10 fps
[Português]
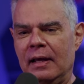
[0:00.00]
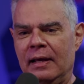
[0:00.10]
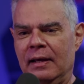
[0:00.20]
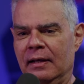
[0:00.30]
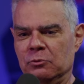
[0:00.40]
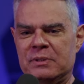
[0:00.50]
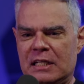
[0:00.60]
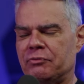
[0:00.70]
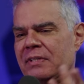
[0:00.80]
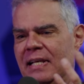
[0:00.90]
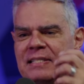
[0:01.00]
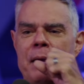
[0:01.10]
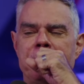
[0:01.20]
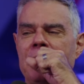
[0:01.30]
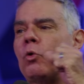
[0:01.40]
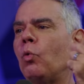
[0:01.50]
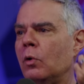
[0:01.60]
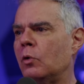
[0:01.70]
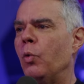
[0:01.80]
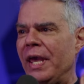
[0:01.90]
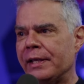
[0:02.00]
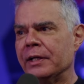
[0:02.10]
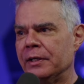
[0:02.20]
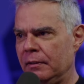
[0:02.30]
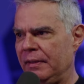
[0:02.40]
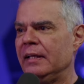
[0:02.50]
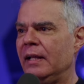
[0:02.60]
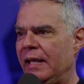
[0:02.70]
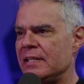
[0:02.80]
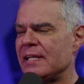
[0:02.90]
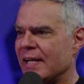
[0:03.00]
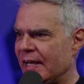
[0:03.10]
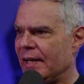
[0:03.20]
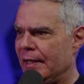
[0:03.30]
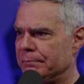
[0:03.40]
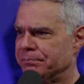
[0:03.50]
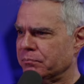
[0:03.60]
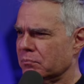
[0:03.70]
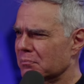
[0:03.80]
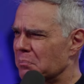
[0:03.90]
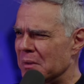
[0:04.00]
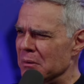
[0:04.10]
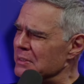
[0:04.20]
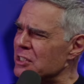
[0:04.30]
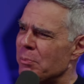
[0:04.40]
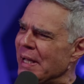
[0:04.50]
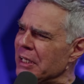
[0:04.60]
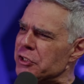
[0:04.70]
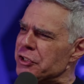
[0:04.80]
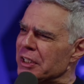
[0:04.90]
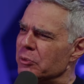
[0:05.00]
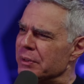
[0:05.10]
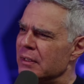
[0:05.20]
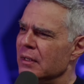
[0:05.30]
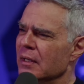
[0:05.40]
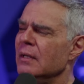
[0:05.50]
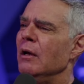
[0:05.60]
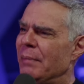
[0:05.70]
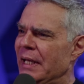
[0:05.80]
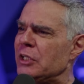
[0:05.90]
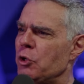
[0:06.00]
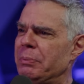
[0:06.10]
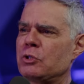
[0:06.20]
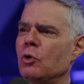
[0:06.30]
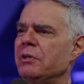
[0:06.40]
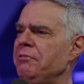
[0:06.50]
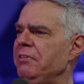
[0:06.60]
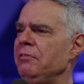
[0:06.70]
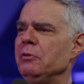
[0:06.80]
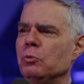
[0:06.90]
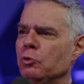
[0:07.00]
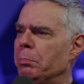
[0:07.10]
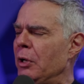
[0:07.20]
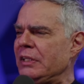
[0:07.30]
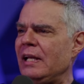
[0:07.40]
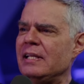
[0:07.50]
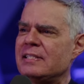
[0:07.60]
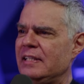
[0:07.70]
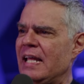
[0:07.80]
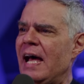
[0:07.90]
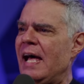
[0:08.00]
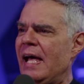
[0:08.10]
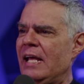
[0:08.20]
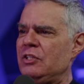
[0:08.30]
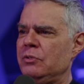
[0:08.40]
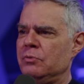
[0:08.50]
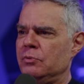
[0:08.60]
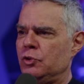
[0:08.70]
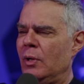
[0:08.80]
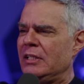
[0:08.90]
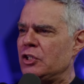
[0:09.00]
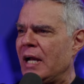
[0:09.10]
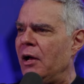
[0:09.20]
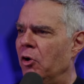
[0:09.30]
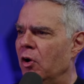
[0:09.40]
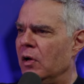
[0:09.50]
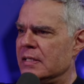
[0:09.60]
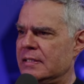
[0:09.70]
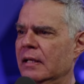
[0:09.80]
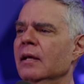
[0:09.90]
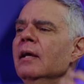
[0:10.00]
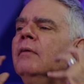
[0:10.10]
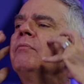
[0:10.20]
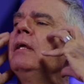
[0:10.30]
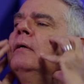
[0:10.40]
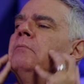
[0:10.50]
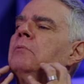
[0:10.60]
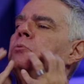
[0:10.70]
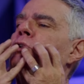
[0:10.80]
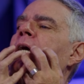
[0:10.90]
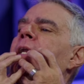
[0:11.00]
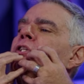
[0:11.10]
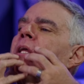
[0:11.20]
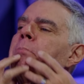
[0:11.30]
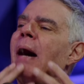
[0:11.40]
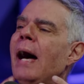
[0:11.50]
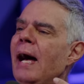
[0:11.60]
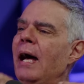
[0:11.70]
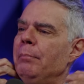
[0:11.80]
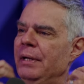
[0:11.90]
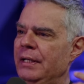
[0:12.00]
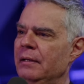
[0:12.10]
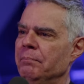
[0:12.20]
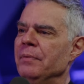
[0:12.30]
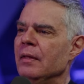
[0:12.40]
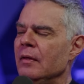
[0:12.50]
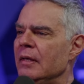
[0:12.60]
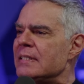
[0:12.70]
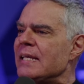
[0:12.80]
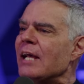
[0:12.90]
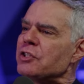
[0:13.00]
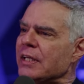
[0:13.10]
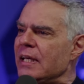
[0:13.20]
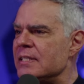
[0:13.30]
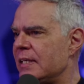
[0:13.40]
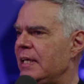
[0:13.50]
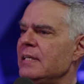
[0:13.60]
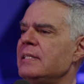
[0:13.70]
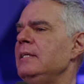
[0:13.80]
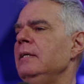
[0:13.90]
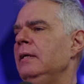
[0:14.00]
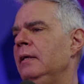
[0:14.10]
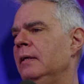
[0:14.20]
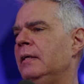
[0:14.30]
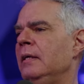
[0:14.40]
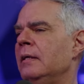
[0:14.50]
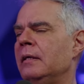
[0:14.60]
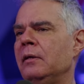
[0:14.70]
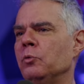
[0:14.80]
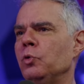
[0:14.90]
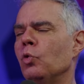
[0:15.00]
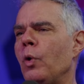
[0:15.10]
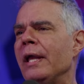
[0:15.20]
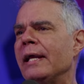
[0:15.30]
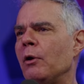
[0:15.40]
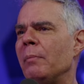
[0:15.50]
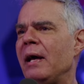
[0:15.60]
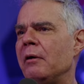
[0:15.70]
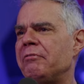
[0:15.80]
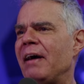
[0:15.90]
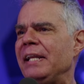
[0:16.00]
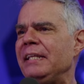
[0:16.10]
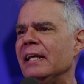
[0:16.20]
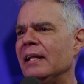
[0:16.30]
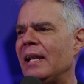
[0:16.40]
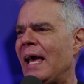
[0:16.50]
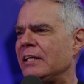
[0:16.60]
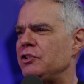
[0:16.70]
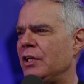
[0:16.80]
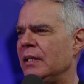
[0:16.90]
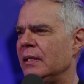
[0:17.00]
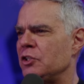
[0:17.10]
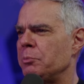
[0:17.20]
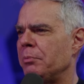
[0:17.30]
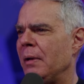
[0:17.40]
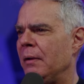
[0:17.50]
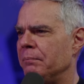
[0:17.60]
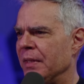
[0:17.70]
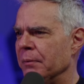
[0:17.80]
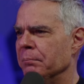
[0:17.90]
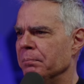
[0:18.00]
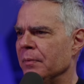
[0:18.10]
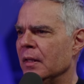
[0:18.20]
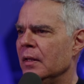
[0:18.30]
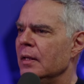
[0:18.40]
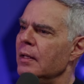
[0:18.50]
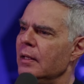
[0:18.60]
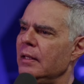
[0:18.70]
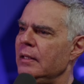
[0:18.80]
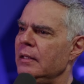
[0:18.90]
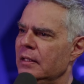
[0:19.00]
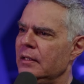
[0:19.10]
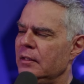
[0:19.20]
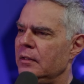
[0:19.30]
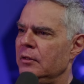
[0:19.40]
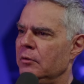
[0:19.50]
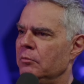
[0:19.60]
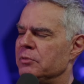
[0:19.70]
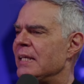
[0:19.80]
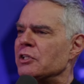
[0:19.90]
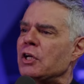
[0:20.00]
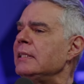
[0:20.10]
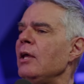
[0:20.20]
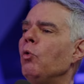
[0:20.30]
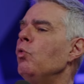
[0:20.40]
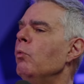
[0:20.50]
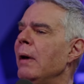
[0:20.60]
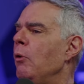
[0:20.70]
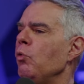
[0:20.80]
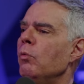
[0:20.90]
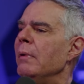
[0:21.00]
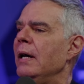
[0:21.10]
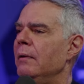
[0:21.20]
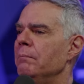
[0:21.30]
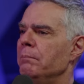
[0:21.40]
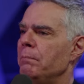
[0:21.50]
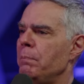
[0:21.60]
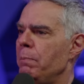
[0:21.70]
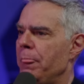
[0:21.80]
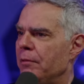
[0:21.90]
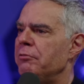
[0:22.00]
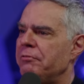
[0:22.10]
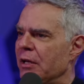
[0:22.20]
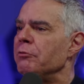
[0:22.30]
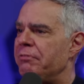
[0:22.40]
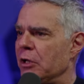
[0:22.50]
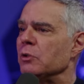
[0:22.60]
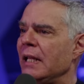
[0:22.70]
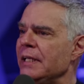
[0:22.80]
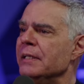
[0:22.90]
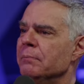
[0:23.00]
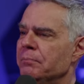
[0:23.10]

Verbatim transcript: é, não sei se você sabe que Quaker em inglês é aquela. Não sei se é uma religião. É uma né? religião, é. Uma religião pessoal que vive, não, não pode ter eletricidade, uhum. só anda de carroça tem, os caras têm barba, né? E você acha que esse que esse que, que, o Quaker é uma farinha láctea, né? Tipo Sim. Uma, né? Sim. E você acha que tem alguma alguma Tem, tem a ver, tem veio, uma ligação. Veio dali?